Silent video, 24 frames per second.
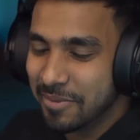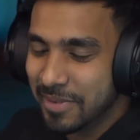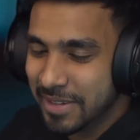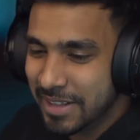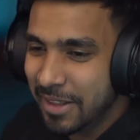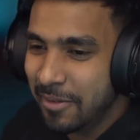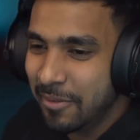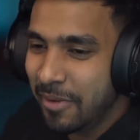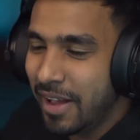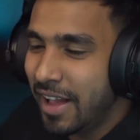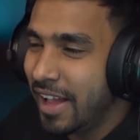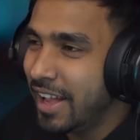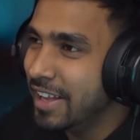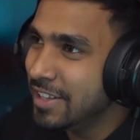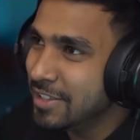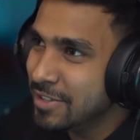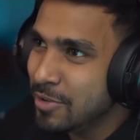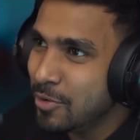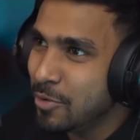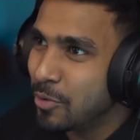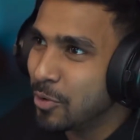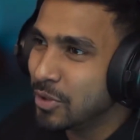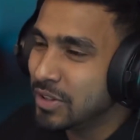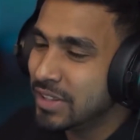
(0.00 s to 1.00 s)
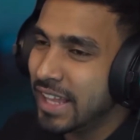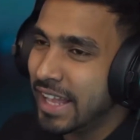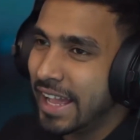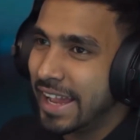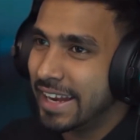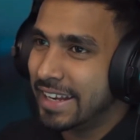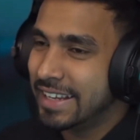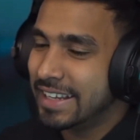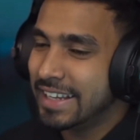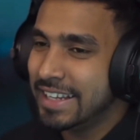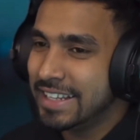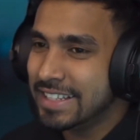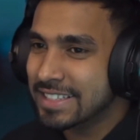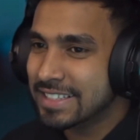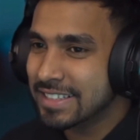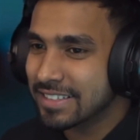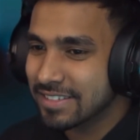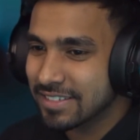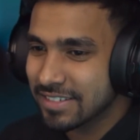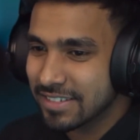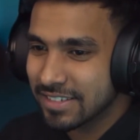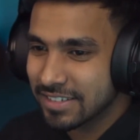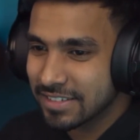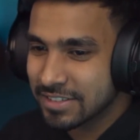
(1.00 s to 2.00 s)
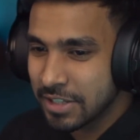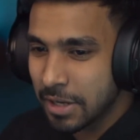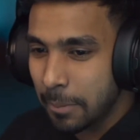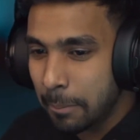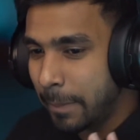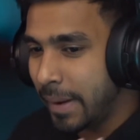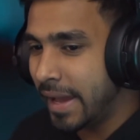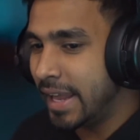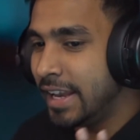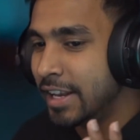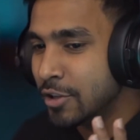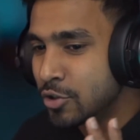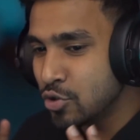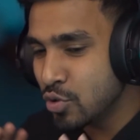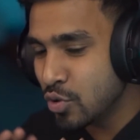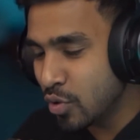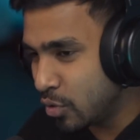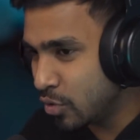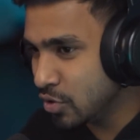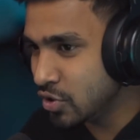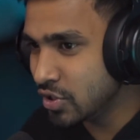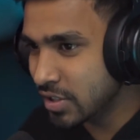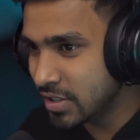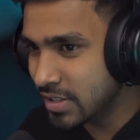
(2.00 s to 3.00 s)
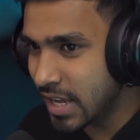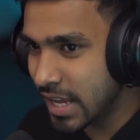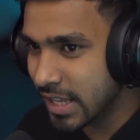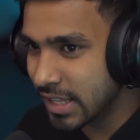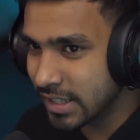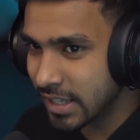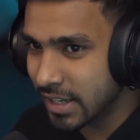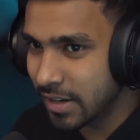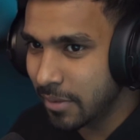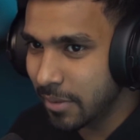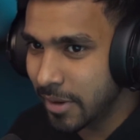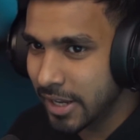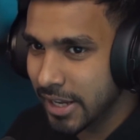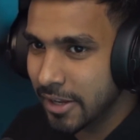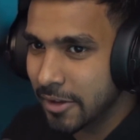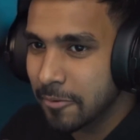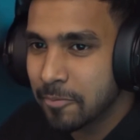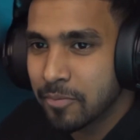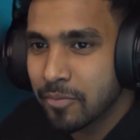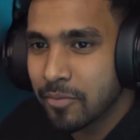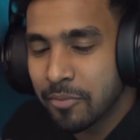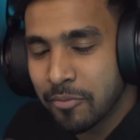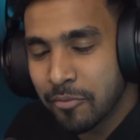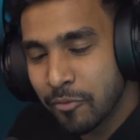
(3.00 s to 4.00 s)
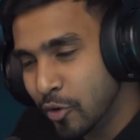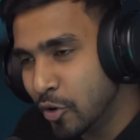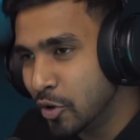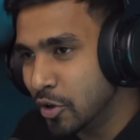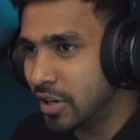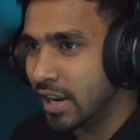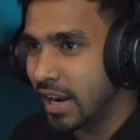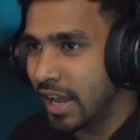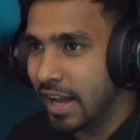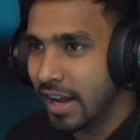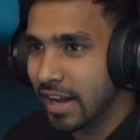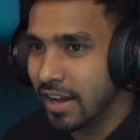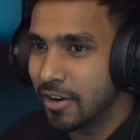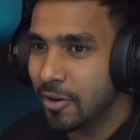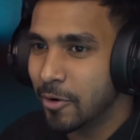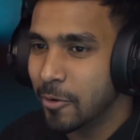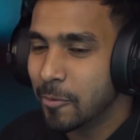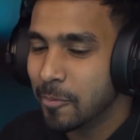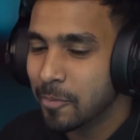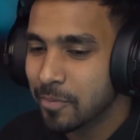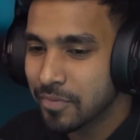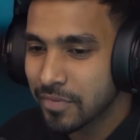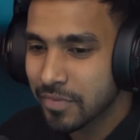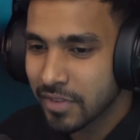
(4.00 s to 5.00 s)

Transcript: मतलब हाँ ऐसे होता है एटलीस्ट जब पहले जो क्वेश्चंस आते हैं ना भाई वो ट्राई करो